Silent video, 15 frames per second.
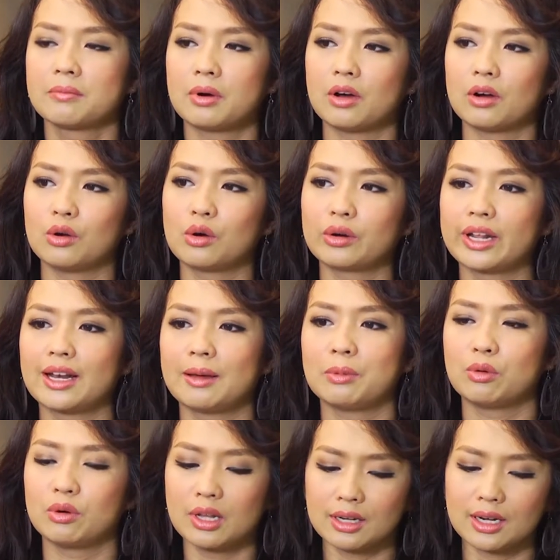พอโลกได้รับ
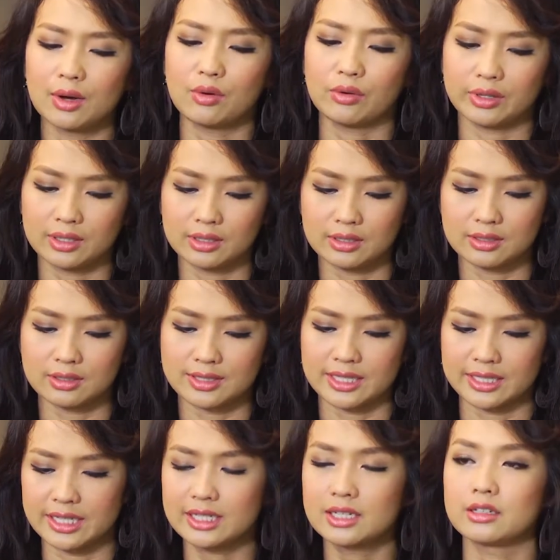รู้เรื่องราวของเธอสิ่
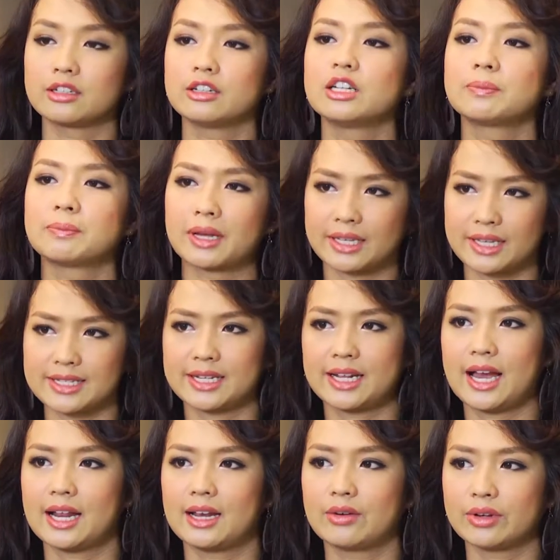งที่เกิดขึ้นในปากีส
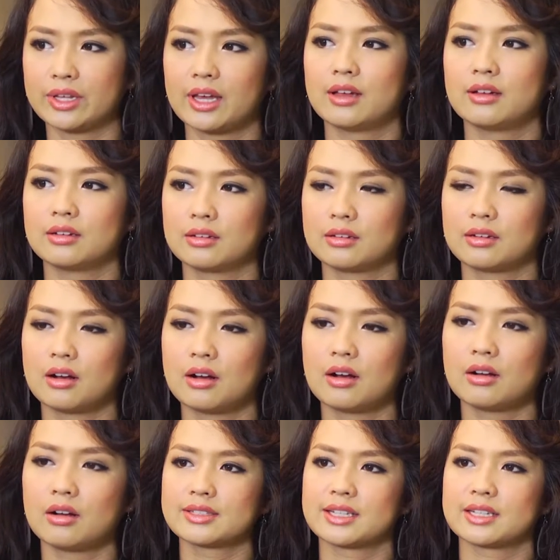ถานแล้วเนี่ยก็
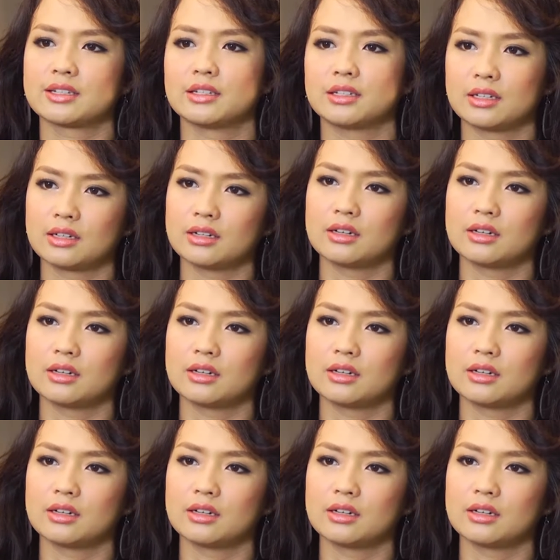จะเกิด